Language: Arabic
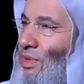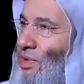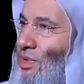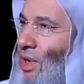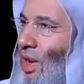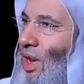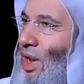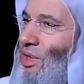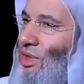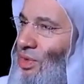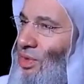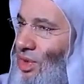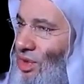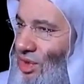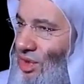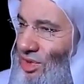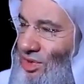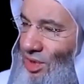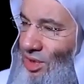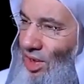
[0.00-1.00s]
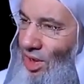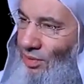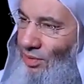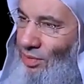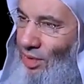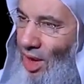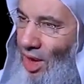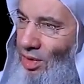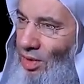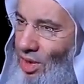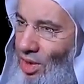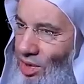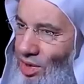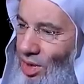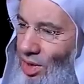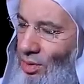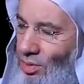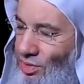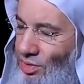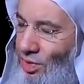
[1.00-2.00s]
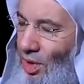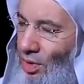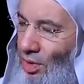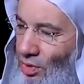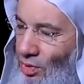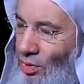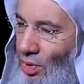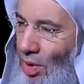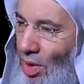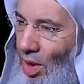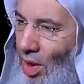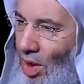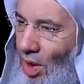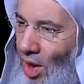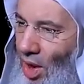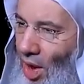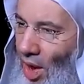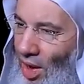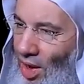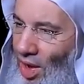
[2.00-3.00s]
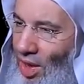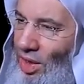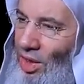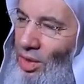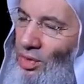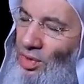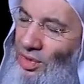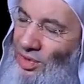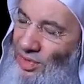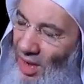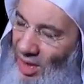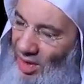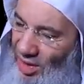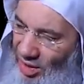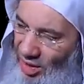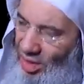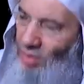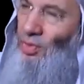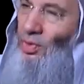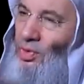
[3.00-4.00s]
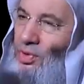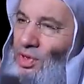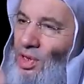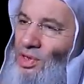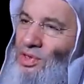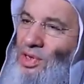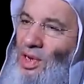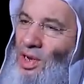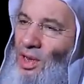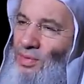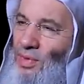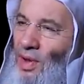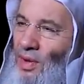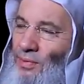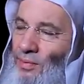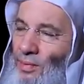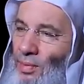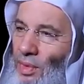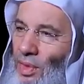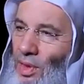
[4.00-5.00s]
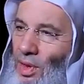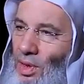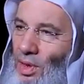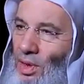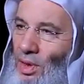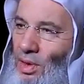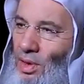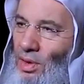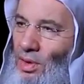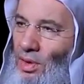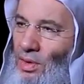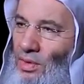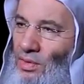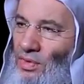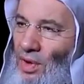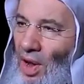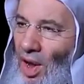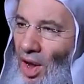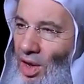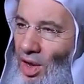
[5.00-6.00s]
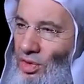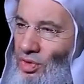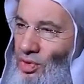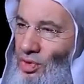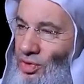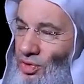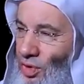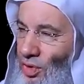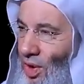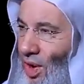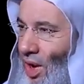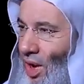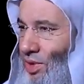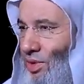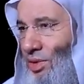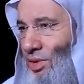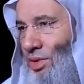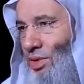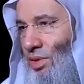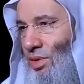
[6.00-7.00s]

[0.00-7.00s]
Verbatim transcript: بالصلاه والتسليم يا ايها الذين صلوا عليه وسلموا تسليما فحيث شرعت